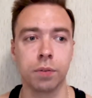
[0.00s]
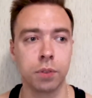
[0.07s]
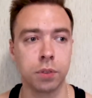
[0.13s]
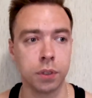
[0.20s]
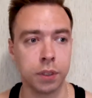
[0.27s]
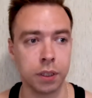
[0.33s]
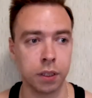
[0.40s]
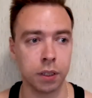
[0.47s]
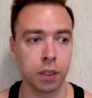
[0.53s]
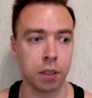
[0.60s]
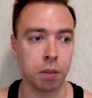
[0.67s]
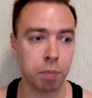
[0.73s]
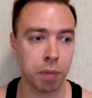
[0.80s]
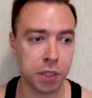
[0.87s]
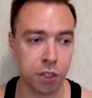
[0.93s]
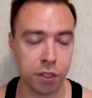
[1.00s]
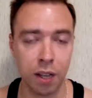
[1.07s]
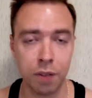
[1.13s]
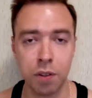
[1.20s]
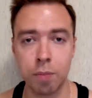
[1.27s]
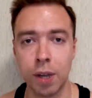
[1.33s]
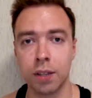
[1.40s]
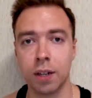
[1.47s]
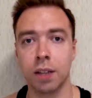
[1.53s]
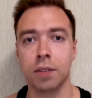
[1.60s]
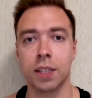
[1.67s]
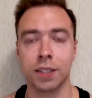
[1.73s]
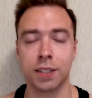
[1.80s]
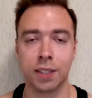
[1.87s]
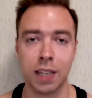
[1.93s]
Э, посчитаем внимательно на
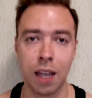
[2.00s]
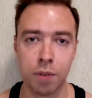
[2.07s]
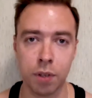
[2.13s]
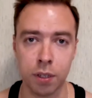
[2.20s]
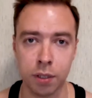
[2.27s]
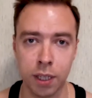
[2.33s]
составе.